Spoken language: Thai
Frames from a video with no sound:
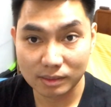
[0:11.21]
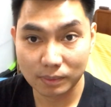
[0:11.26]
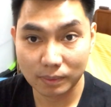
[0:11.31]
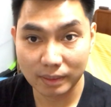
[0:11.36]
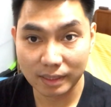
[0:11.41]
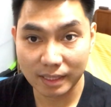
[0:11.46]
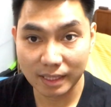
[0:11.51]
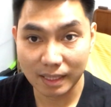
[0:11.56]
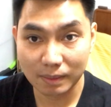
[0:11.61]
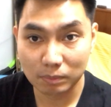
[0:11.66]

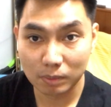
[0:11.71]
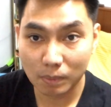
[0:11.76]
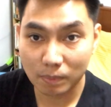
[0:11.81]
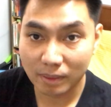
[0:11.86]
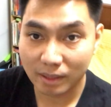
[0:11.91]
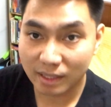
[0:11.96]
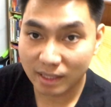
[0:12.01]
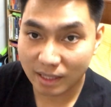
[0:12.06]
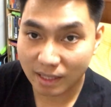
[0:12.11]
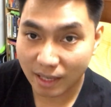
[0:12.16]
สดีครับ พบ
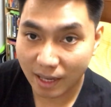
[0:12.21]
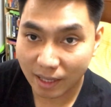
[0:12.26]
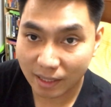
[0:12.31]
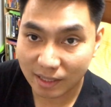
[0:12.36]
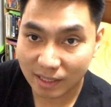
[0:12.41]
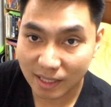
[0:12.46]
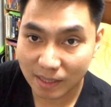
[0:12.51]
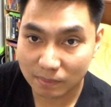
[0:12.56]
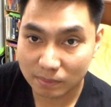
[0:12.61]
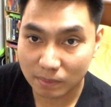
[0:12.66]
กันอีกครั้ง
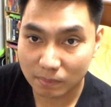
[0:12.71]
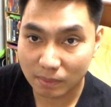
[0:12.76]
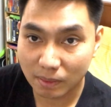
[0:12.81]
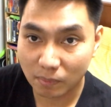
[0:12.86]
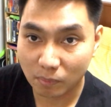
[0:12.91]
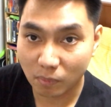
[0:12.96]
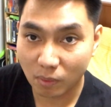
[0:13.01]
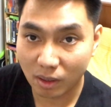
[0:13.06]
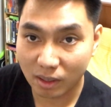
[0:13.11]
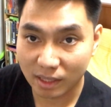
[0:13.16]
นะครับสำห
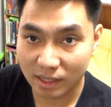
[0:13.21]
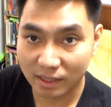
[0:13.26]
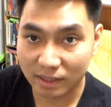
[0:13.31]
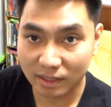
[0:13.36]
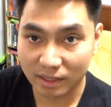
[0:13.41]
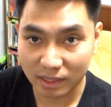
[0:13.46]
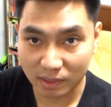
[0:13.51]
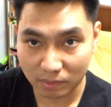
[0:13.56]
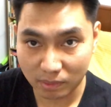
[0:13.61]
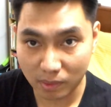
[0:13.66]
รับ Walk-in
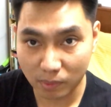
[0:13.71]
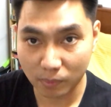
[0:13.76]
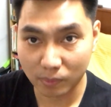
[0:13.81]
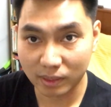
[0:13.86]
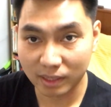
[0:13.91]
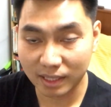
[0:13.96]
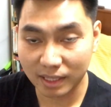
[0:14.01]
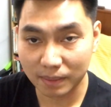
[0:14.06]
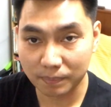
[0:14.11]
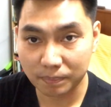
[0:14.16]
Review
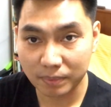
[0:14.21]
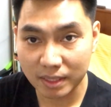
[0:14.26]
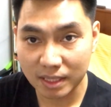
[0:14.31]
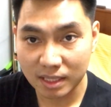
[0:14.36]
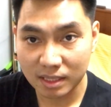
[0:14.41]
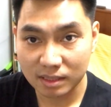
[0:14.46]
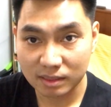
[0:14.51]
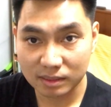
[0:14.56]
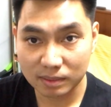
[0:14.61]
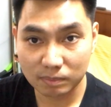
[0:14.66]
นะครับ
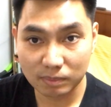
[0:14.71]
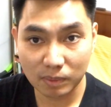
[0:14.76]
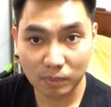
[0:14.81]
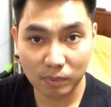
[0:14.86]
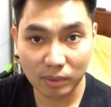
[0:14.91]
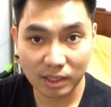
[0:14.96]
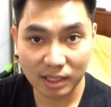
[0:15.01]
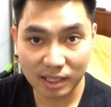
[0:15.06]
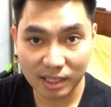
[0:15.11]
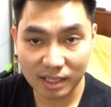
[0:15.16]
สำหรับ
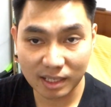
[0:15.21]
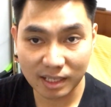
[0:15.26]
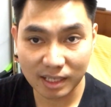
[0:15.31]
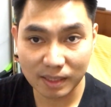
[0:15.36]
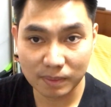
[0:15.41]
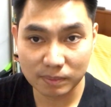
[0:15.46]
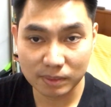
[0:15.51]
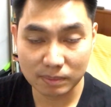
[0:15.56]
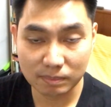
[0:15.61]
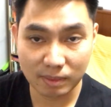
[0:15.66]
วันนี้นะ
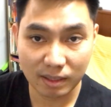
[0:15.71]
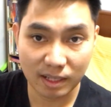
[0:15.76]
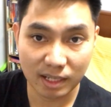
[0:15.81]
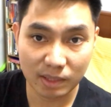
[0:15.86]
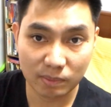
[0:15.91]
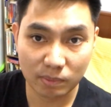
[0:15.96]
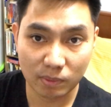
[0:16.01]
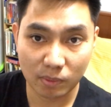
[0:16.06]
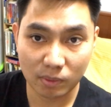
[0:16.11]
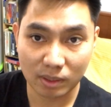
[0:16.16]
ครับจะมา
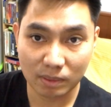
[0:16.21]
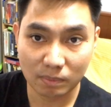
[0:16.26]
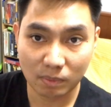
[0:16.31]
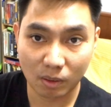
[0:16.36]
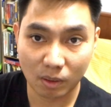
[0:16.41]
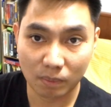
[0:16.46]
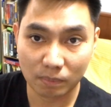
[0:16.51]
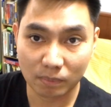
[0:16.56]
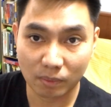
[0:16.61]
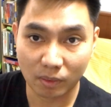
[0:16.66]
รีวิว
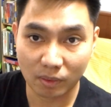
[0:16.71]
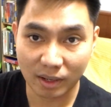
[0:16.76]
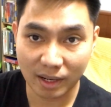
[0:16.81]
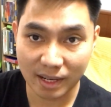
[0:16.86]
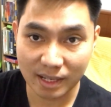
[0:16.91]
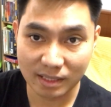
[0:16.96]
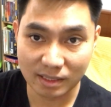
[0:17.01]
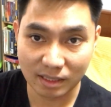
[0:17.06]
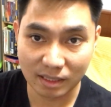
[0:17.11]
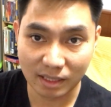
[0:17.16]
น้ำหอมของ
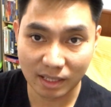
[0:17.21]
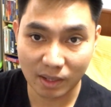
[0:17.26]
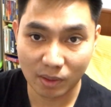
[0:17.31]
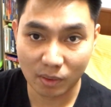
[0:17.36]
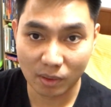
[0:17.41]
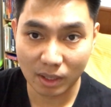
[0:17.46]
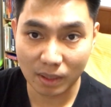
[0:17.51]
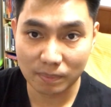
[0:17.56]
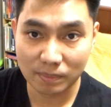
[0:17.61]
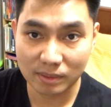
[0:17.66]
ค่าย
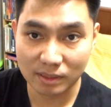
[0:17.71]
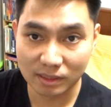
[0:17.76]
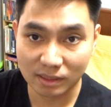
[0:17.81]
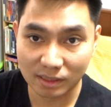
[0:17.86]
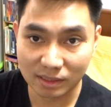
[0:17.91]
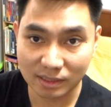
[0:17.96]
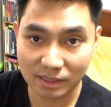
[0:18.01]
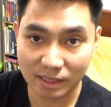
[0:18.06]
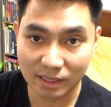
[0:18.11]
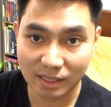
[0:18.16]
Chanel ครับคือ
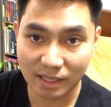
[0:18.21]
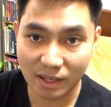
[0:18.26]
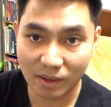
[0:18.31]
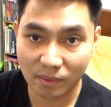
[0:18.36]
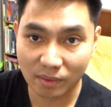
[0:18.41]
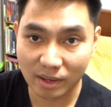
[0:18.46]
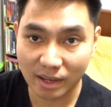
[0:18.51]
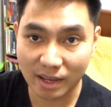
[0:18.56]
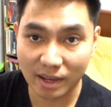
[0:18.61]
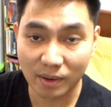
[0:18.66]

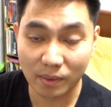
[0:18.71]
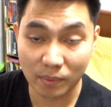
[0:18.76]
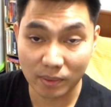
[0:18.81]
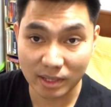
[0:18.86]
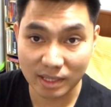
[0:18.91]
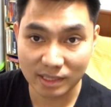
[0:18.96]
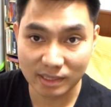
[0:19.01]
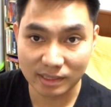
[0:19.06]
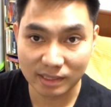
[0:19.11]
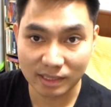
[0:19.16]
Chanel
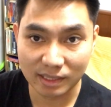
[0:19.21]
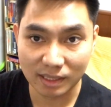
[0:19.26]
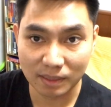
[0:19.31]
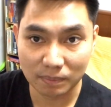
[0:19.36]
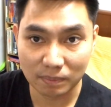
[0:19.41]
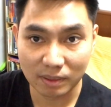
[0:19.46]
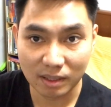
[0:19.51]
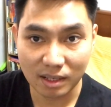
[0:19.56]
Egoist นะครับ